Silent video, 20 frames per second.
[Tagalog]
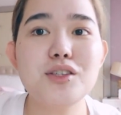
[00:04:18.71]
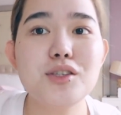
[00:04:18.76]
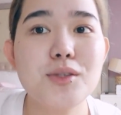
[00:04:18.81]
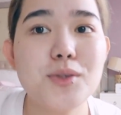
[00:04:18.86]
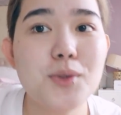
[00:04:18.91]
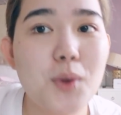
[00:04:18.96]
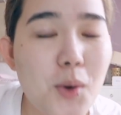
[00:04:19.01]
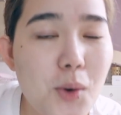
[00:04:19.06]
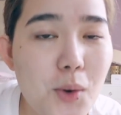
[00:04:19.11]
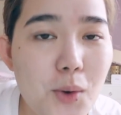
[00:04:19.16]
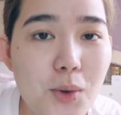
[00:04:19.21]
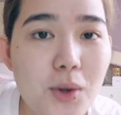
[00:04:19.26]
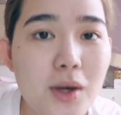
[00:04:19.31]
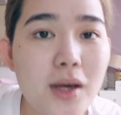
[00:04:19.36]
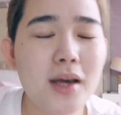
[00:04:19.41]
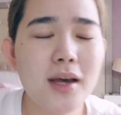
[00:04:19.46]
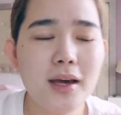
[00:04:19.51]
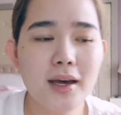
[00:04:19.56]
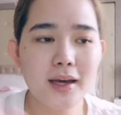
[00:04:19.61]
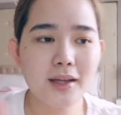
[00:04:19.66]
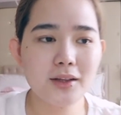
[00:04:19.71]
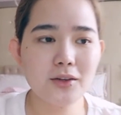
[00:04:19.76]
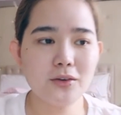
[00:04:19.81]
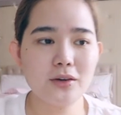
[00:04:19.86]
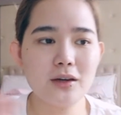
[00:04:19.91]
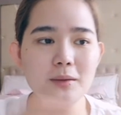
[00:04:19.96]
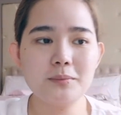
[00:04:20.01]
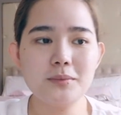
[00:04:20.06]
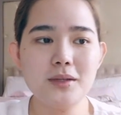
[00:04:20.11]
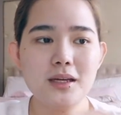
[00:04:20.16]
So,
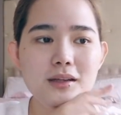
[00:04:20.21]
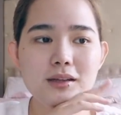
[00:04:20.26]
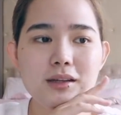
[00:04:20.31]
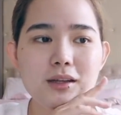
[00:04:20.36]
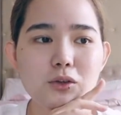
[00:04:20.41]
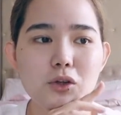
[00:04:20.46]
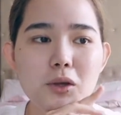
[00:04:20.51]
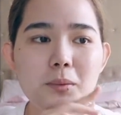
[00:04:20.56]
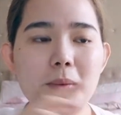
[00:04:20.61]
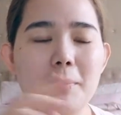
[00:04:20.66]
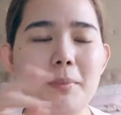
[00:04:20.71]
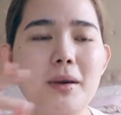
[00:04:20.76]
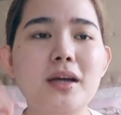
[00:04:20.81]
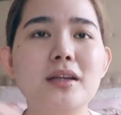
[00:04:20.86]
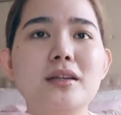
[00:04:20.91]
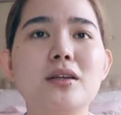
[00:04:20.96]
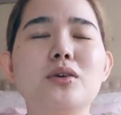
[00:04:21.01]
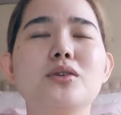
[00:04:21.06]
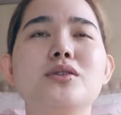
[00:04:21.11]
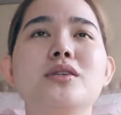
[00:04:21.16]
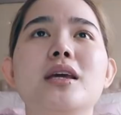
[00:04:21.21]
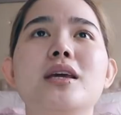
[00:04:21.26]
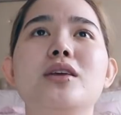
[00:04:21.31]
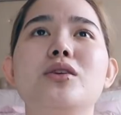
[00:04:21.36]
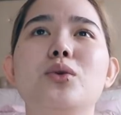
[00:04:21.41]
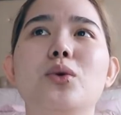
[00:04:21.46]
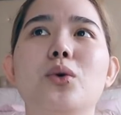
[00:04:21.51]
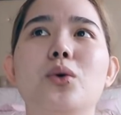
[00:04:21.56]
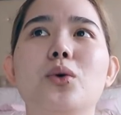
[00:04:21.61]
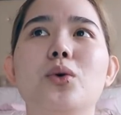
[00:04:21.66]
itong update na to, ipapakita ko sa
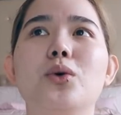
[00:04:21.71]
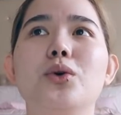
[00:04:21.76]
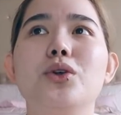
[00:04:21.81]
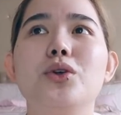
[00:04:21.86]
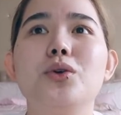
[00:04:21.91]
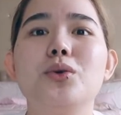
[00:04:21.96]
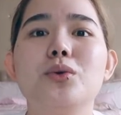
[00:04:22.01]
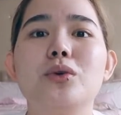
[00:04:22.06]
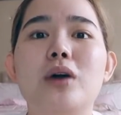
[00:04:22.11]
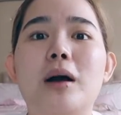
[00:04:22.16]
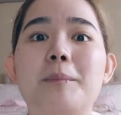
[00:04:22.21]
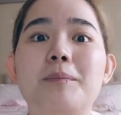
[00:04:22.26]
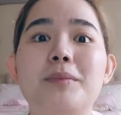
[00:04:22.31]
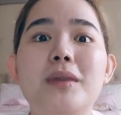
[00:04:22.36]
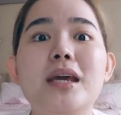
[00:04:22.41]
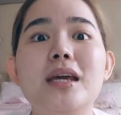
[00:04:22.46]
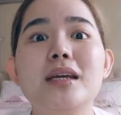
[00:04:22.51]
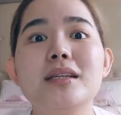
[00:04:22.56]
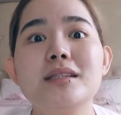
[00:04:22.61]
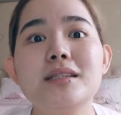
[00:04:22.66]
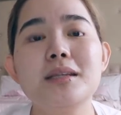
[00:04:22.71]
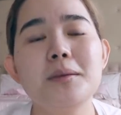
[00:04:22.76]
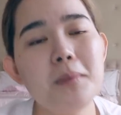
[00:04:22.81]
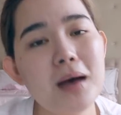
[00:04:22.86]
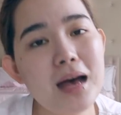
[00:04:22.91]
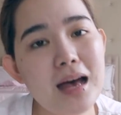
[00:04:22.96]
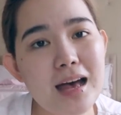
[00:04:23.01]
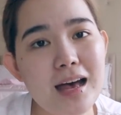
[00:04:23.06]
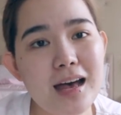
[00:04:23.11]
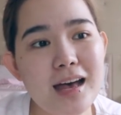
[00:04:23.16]
inyo yung update sa
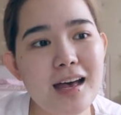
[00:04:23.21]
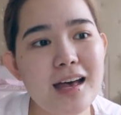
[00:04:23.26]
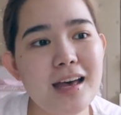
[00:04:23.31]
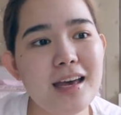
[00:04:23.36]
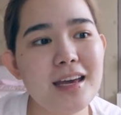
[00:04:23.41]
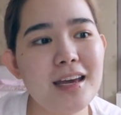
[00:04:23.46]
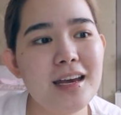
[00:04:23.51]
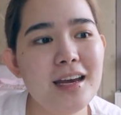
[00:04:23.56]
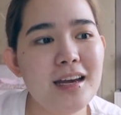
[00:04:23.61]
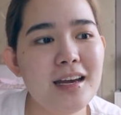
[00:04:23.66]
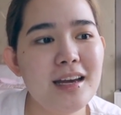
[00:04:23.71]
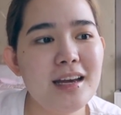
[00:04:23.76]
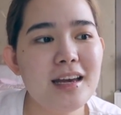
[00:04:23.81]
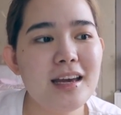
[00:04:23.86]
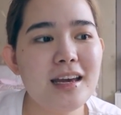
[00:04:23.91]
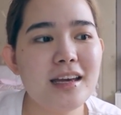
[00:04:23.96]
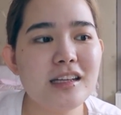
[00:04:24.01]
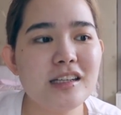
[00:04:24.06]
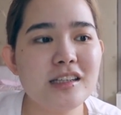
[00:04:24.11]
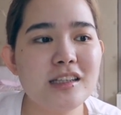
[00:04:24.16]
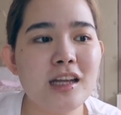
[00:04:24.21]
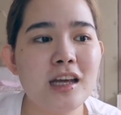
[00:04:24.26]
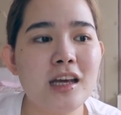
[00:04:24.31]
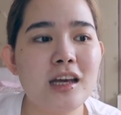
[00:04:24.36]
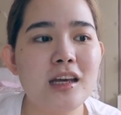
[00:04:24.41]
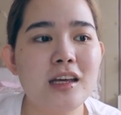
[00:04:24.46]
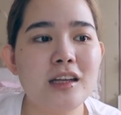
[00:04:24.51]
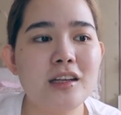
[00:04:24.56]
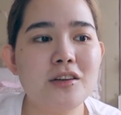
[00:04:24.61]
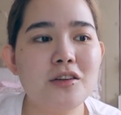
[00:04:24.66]
bahay. And
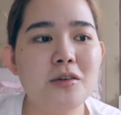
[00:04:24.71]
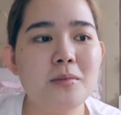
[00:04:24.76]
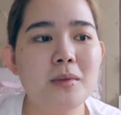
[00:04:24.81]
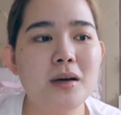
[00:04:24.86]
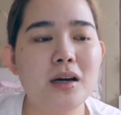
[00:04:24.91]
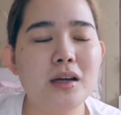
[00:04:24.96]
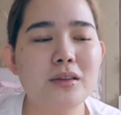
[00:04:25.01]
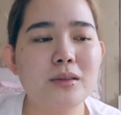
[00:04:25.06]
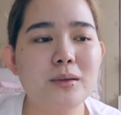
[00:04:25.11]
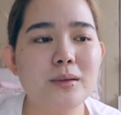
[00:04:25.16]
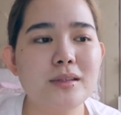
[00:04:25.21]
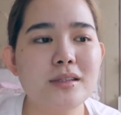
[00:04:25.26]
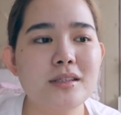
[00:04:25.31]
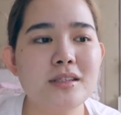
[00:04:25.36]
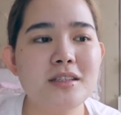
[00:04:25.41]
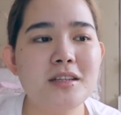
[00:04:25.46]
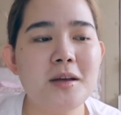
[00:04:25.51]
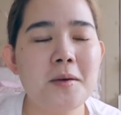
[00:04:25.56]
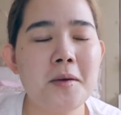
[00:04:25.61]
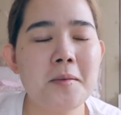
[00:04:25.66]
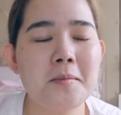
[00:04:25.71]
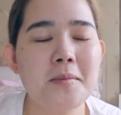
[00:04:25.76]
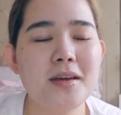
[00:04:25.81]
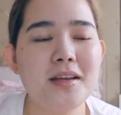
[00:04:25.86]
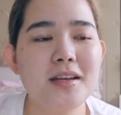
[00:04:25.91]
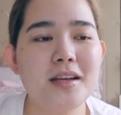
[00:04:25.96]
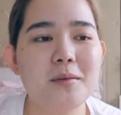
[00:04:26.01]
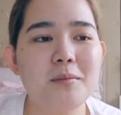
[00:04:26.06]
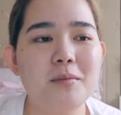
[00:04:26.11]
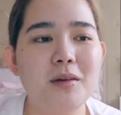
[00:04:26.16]
then, yung mga thoughts
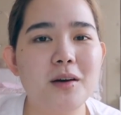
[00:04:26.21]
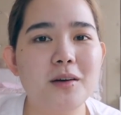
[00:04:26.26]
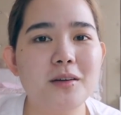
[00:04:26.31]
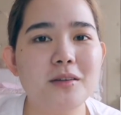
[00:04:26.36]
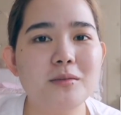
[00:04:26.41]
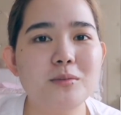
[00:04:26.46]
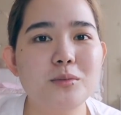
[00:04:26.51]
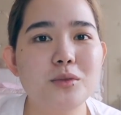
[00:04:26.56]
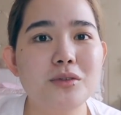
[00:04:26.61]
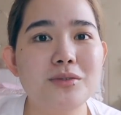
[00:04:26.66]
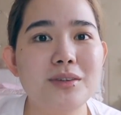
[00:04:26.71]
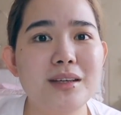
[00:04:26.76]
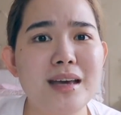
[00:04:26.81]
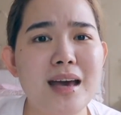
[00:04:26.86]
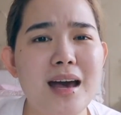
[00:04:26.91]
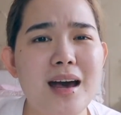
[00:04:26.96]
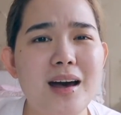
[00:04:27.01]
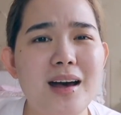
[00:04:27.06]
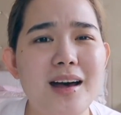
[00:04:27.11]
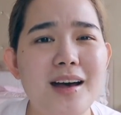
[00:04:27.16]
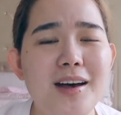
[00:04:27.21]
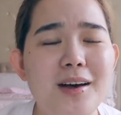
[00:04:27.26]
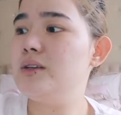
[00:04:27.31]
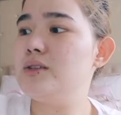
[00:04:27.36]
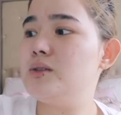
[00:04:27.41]
namin about moving out.